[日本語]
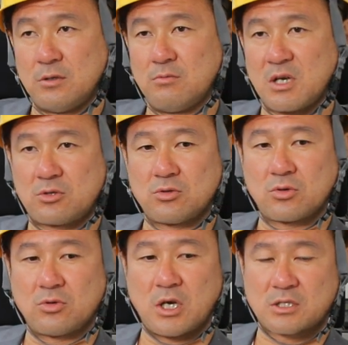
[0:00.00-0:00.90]
うん、まあ究
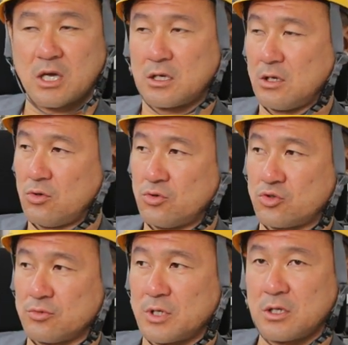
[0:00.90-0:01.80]
極は最近
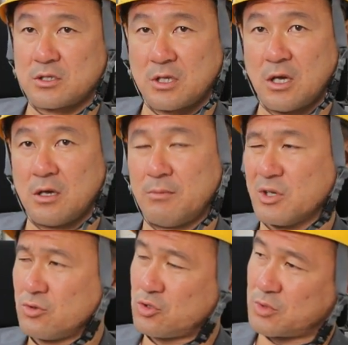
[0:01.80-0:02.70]
YouTube だとね、
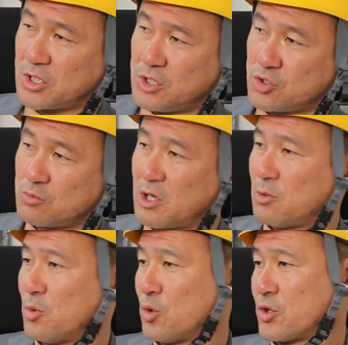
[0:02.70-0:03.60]
まあ、YouTube で20万
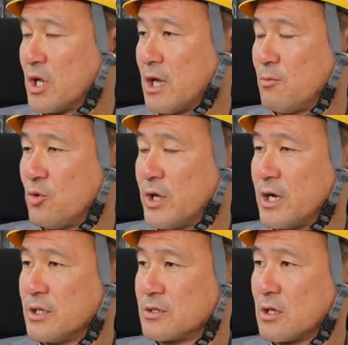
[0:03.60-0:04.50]
のものってないもんで
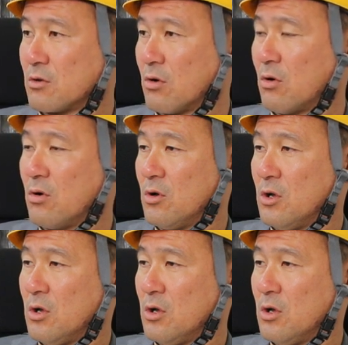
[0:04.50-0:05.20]
あれですけど